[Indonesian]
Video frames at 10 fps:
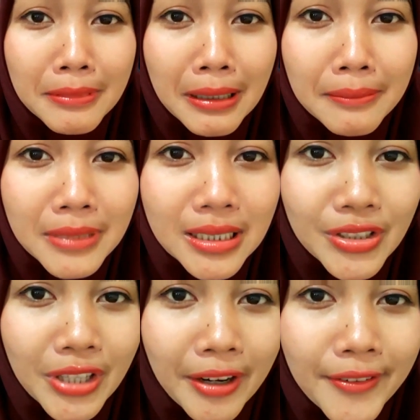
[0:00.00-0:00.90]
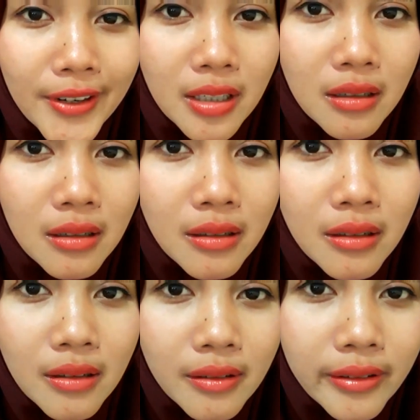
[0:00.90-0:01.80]
number 7 7
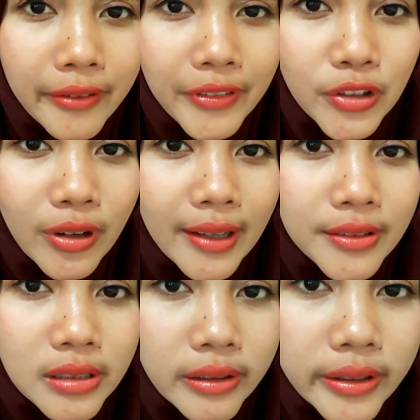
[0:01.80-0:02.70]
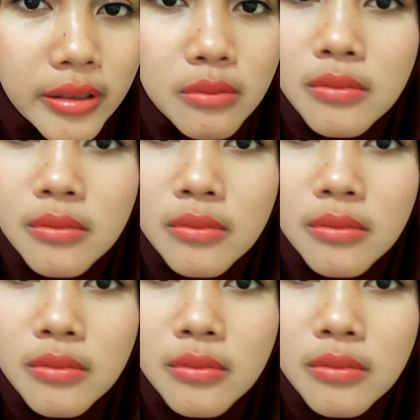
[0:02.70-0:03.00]
you can see it